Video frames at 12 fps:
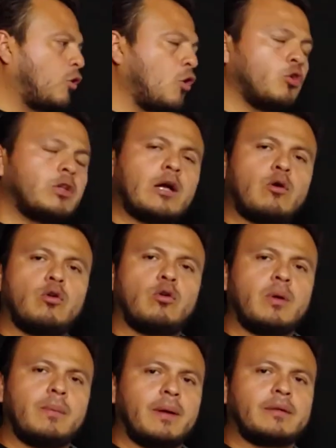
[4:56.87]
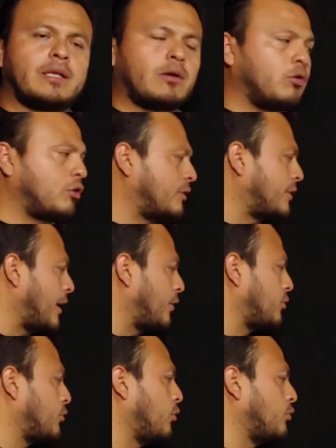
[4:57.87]
¿qué onda con los bimestres
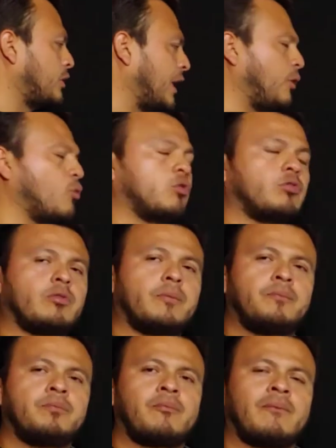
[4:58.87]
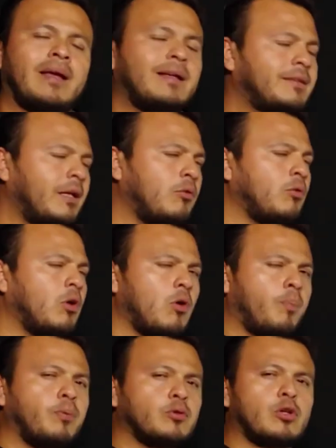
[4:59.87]
cotizados continuos? Este es uno de
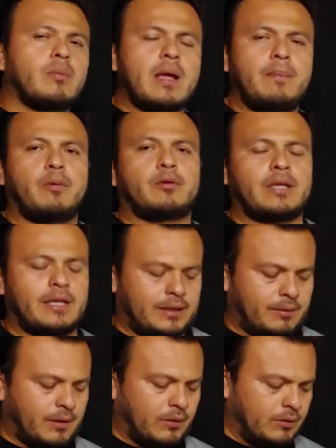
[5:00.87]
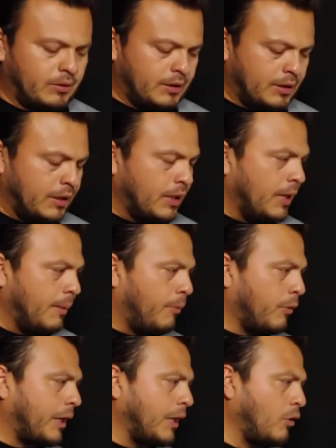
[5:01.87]
los puntos más importantes, viejo.
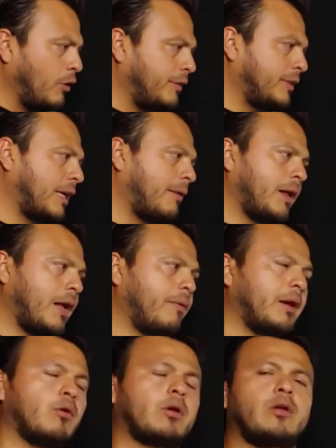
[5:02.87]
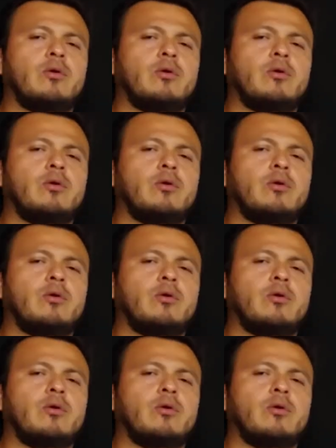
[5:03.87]
Porque ellos dicen, a ver, a ver, lo que